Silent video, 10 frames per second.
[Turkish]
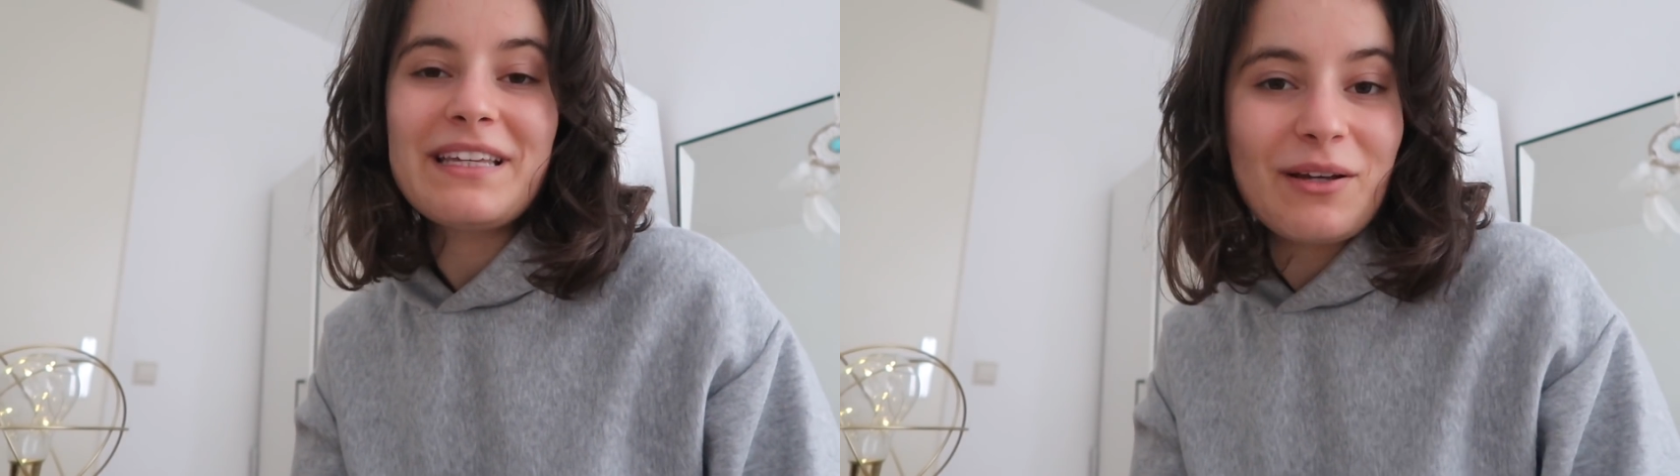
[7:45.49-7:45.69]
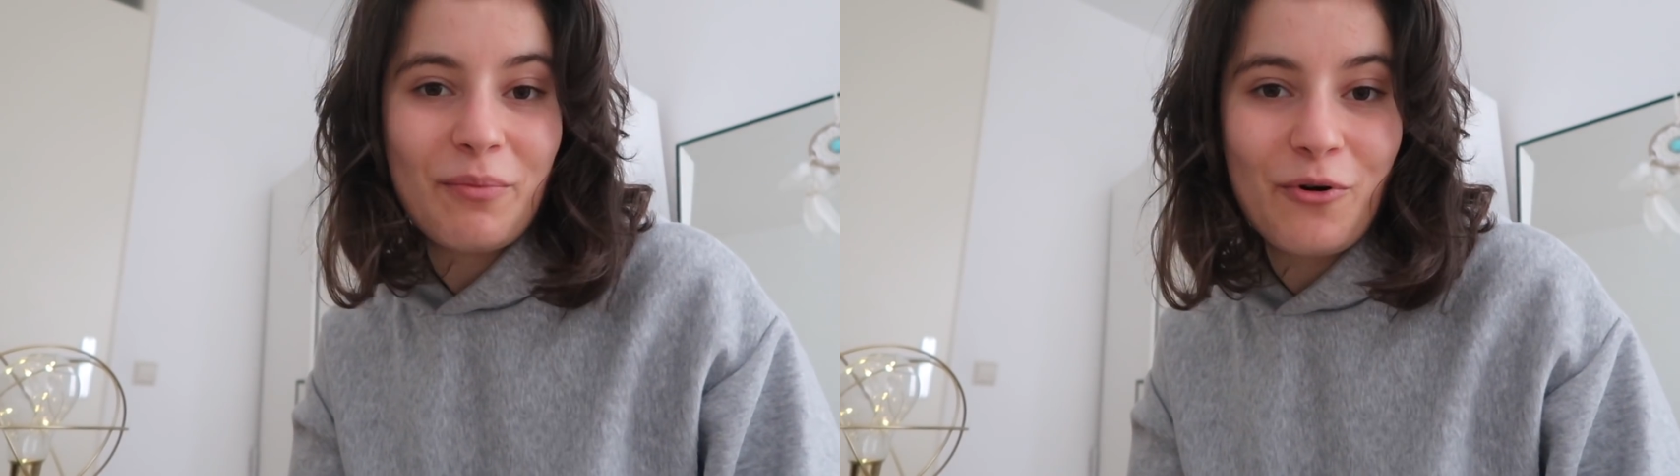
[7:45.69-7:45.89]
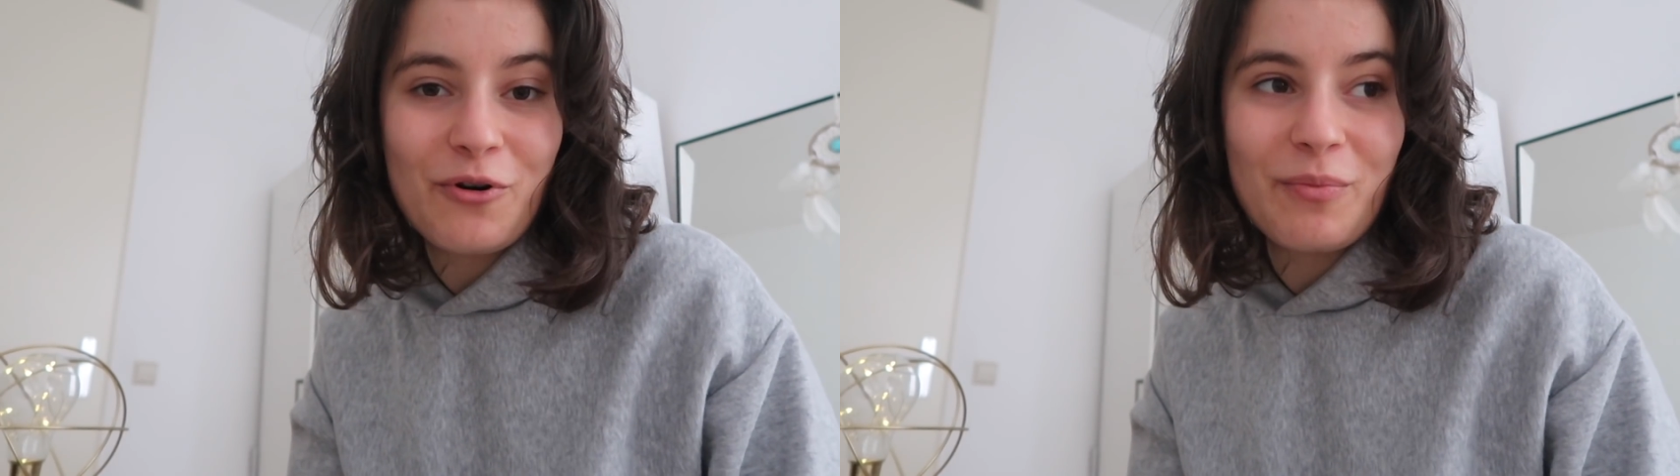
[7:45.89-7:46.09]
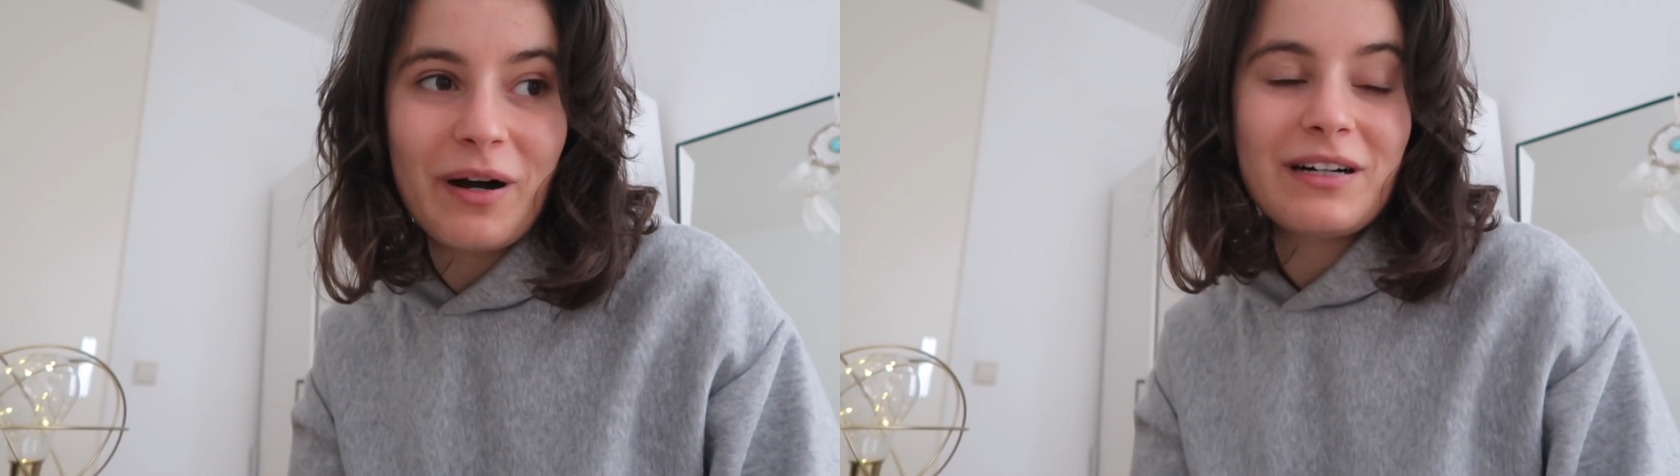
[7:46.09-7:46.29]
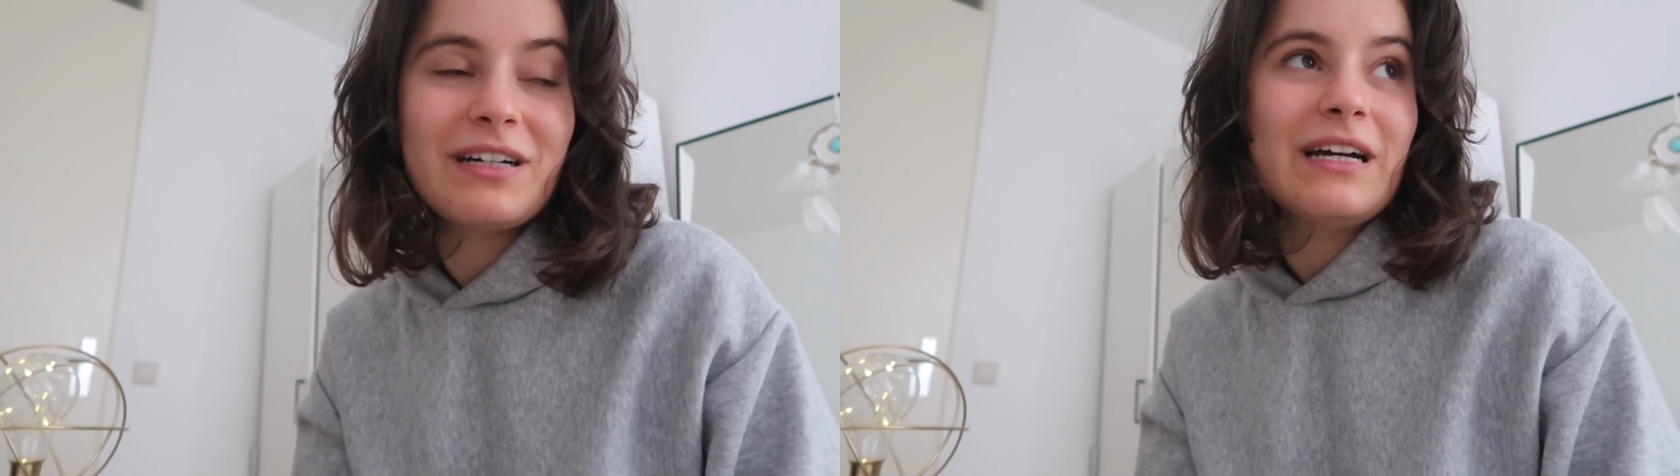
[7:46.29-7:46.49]
kitap
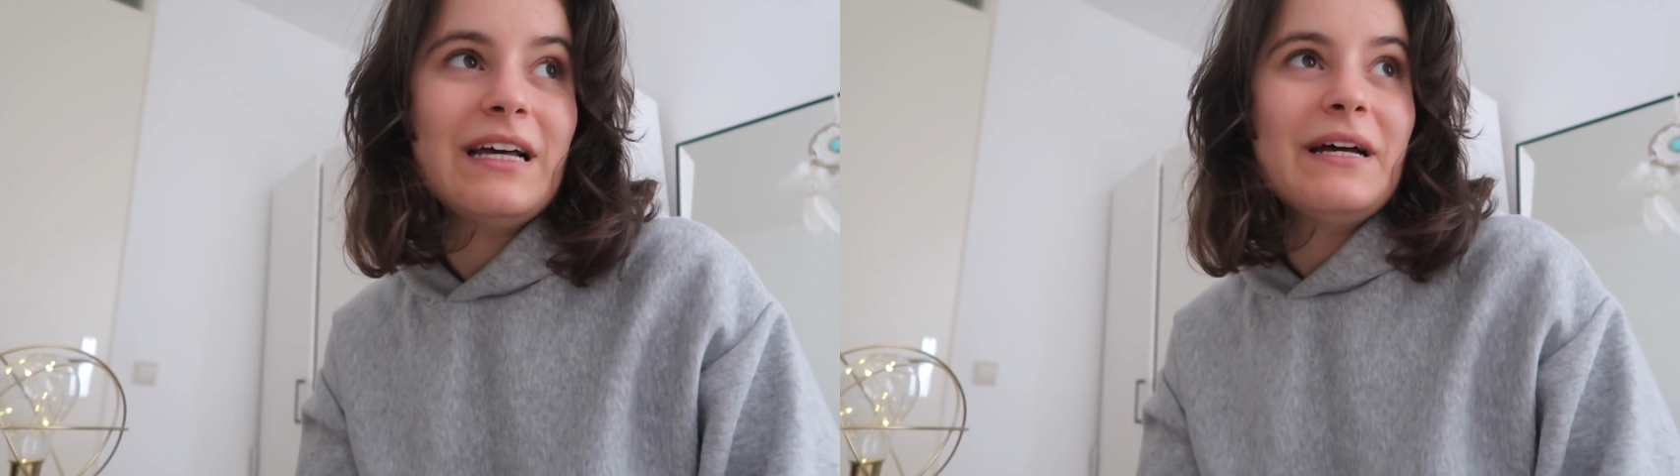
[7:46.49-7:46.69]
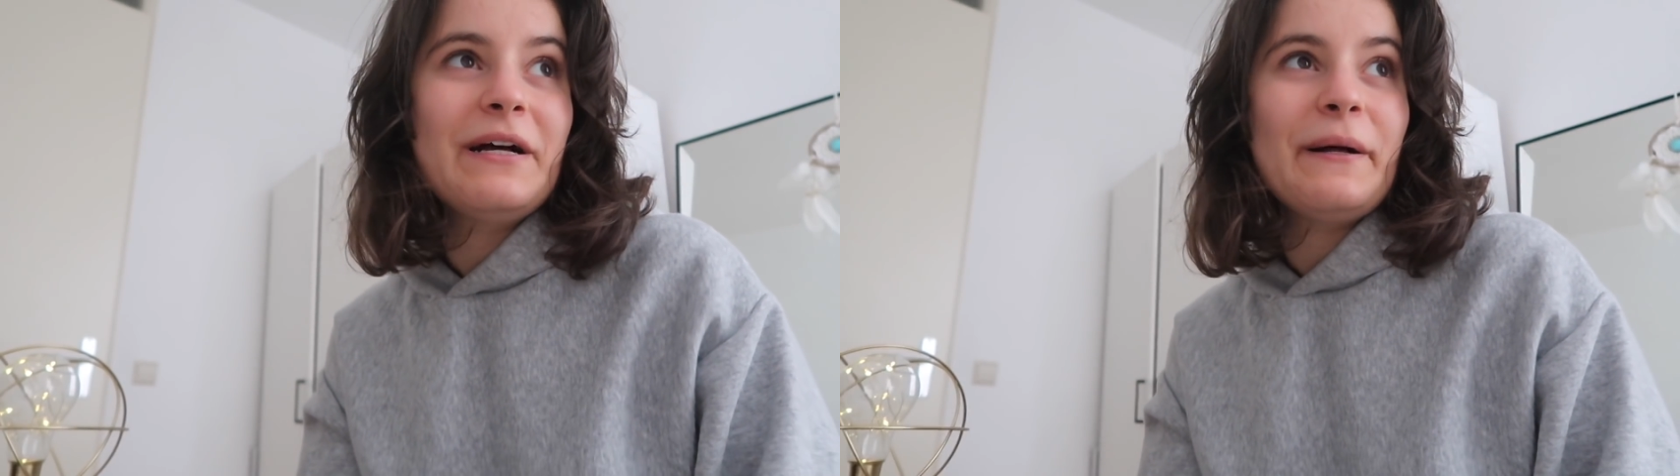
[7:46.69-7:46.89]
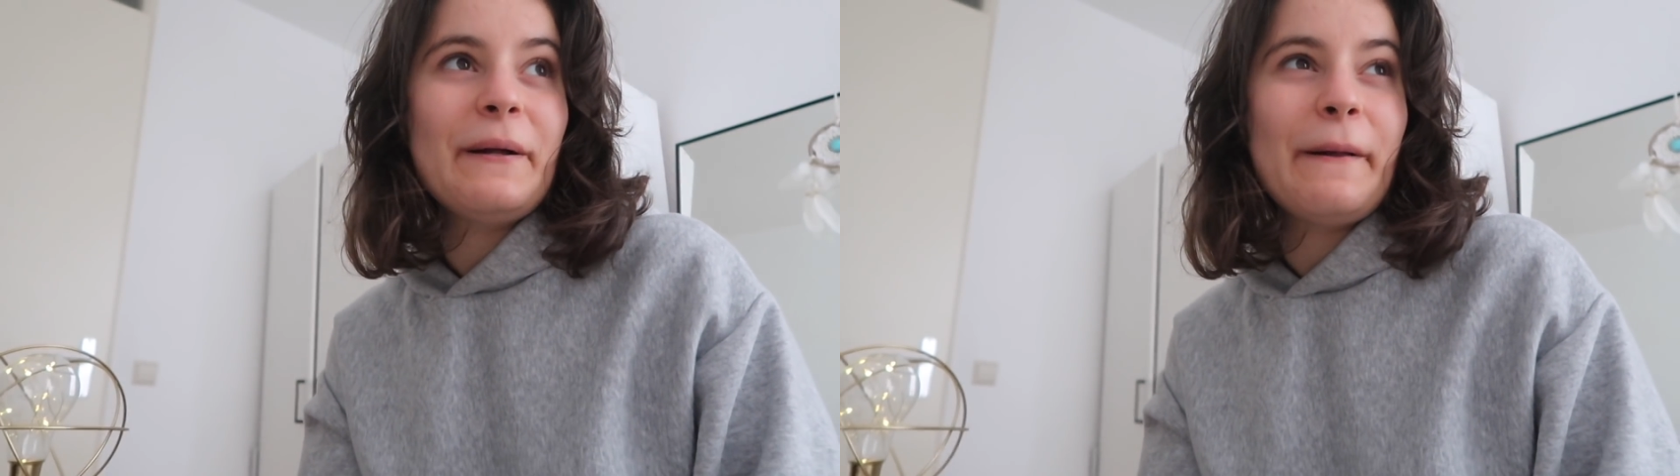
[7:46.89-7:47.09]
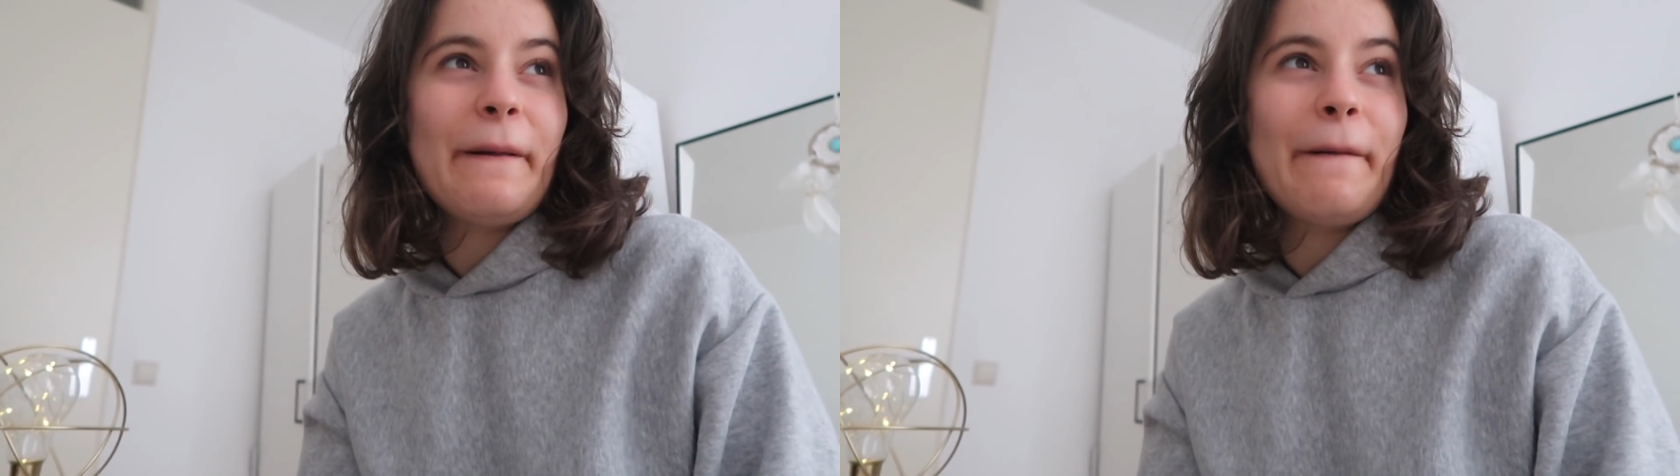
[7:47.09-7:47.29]
okumak, e,